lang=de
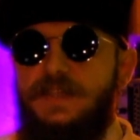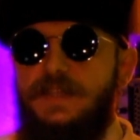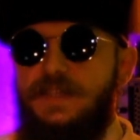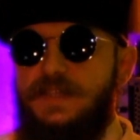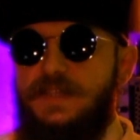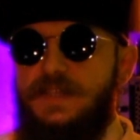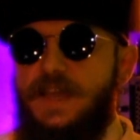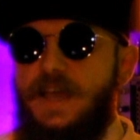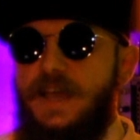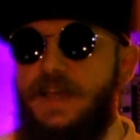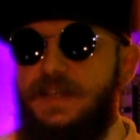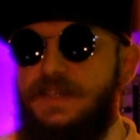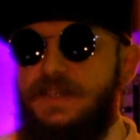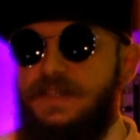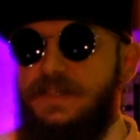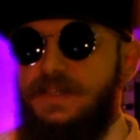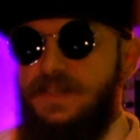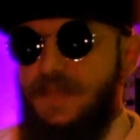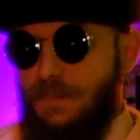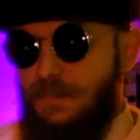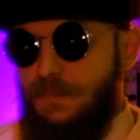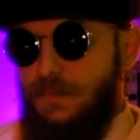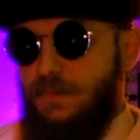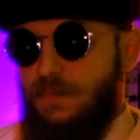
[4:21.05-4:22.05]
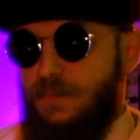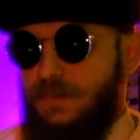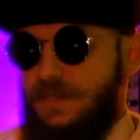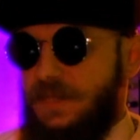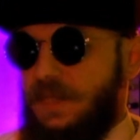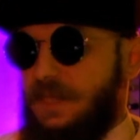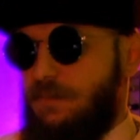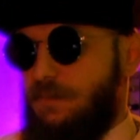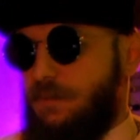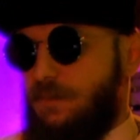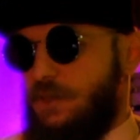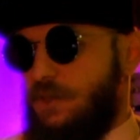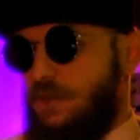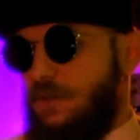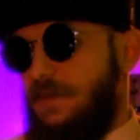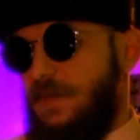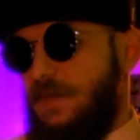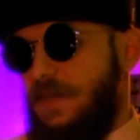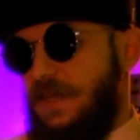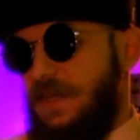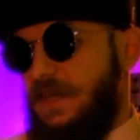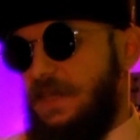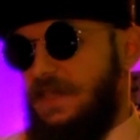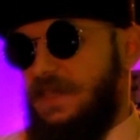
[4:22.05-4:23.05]
ist ein Step und das bestimmt
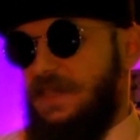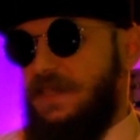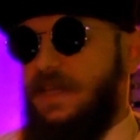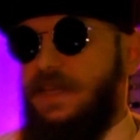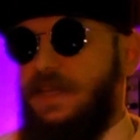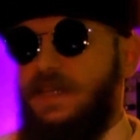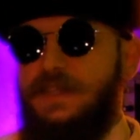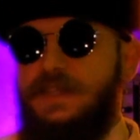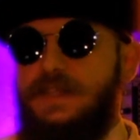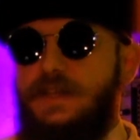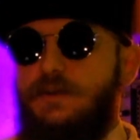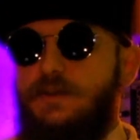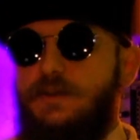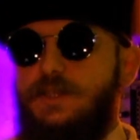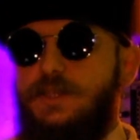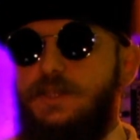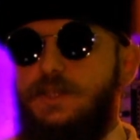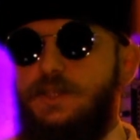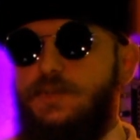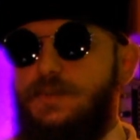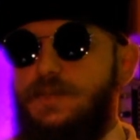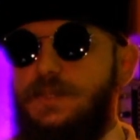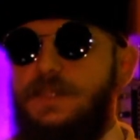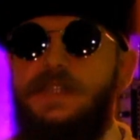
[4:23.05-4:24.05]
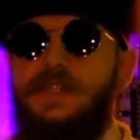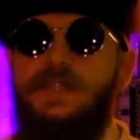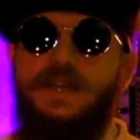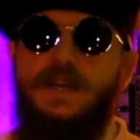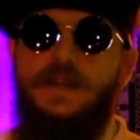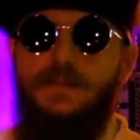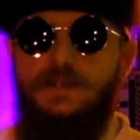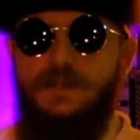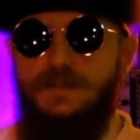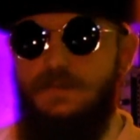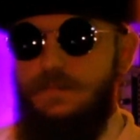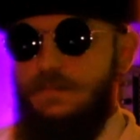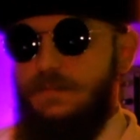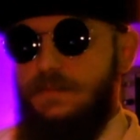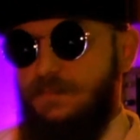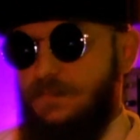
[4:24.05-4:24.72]
dann letzten Endes auch die Geschwindigkeit,